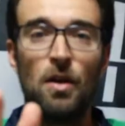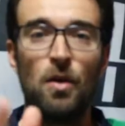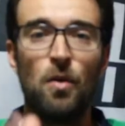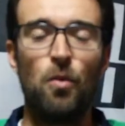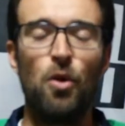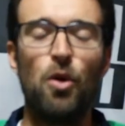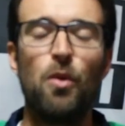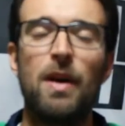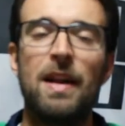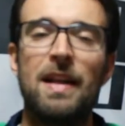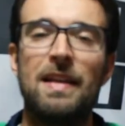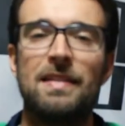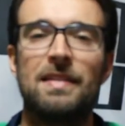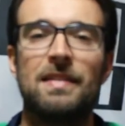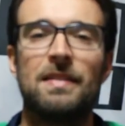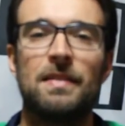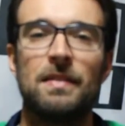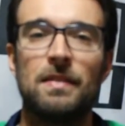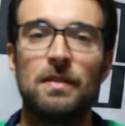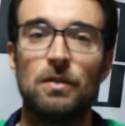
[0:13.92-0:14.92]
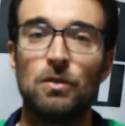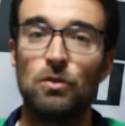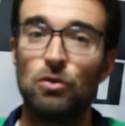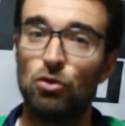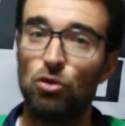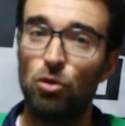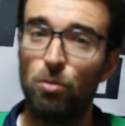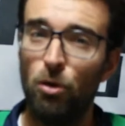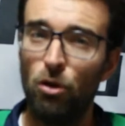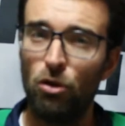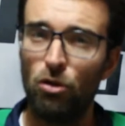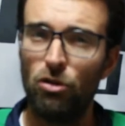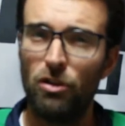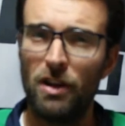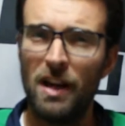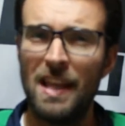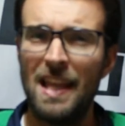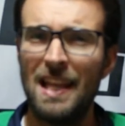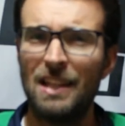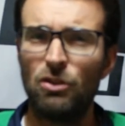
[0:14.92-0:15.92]
Muy buenas. Supongo
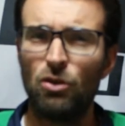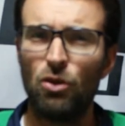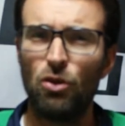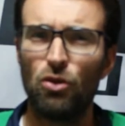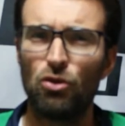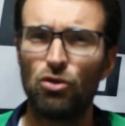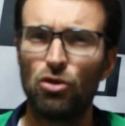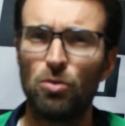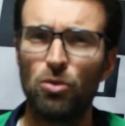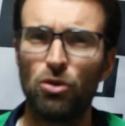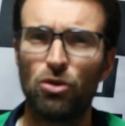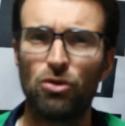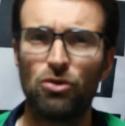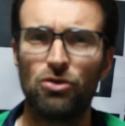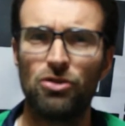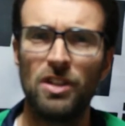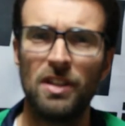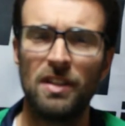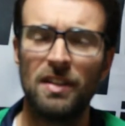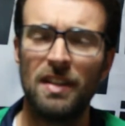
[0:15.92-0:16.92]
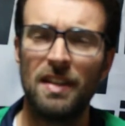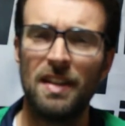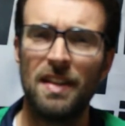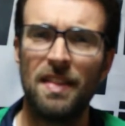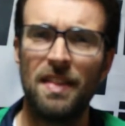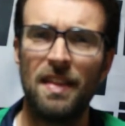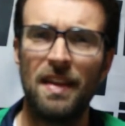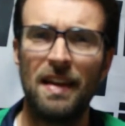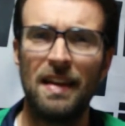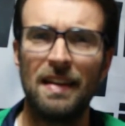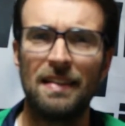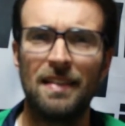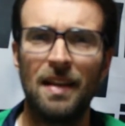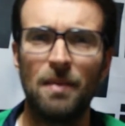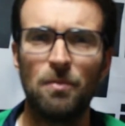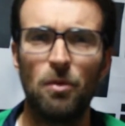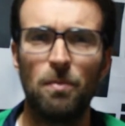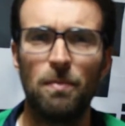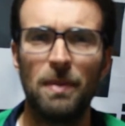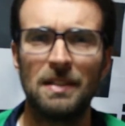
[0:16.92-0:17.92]
que ya todos somos conscientes de que
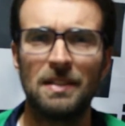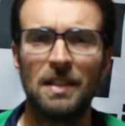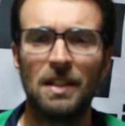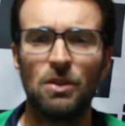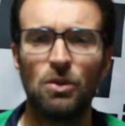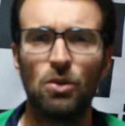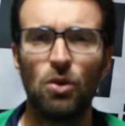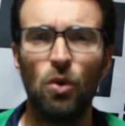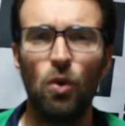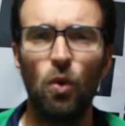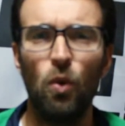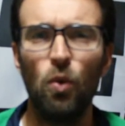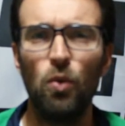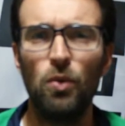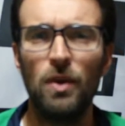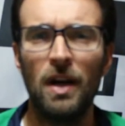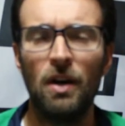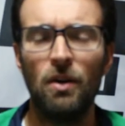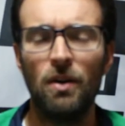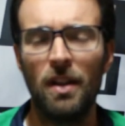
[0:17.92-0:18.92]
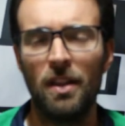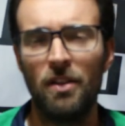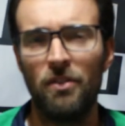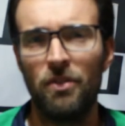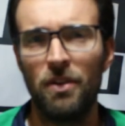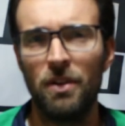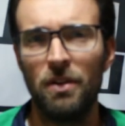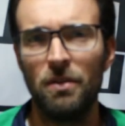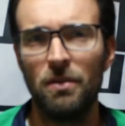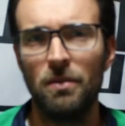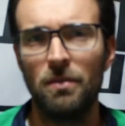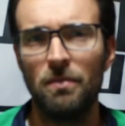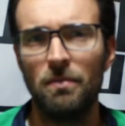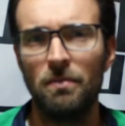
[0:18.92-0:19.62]
estamos pasando una ola de frío